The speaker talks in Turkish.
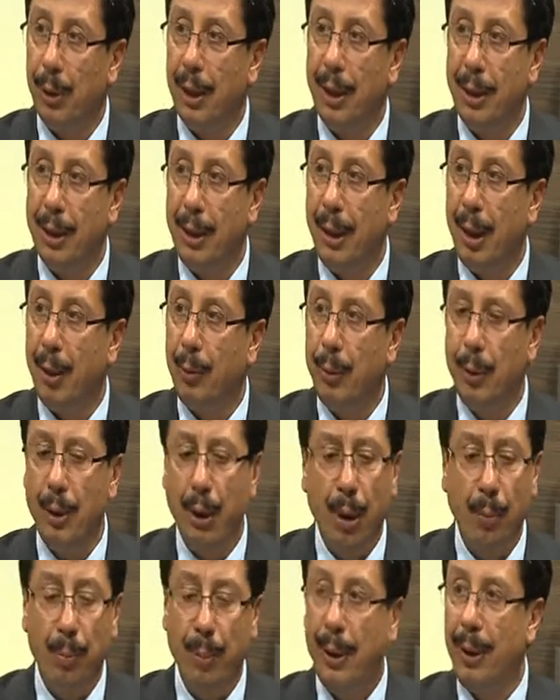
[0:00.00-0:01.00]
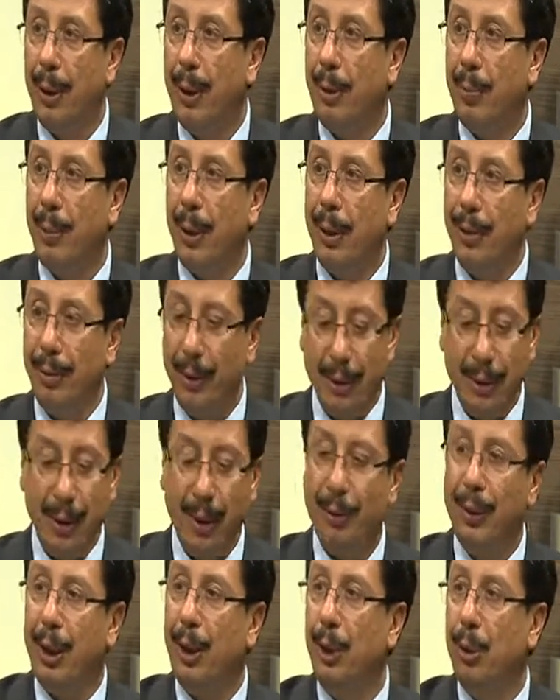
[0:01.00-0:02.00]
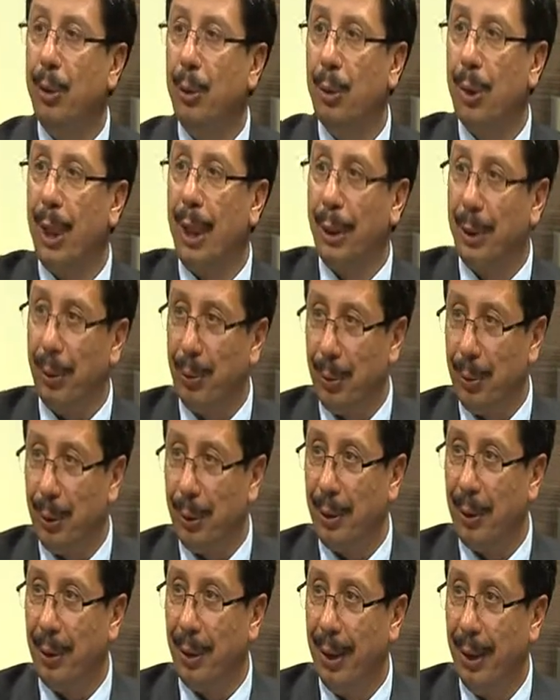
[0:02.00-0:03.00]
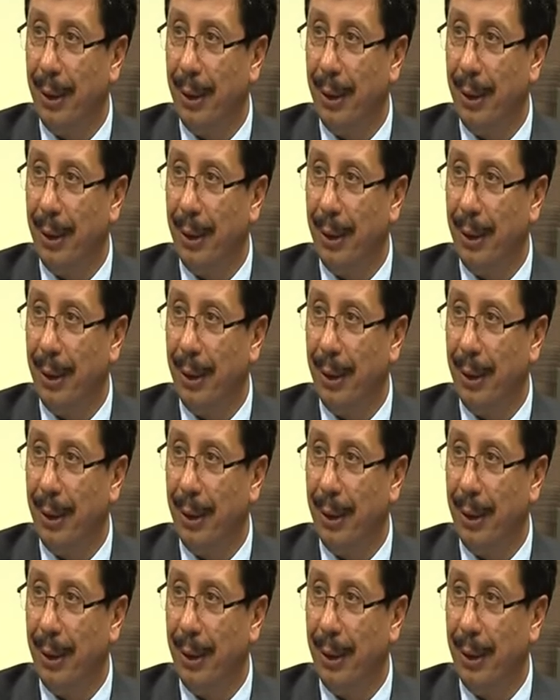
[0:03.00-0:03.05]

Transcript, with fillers: Nasıl yaptın? Ya bildiğiniz parafin naftalini kullandım diyordu.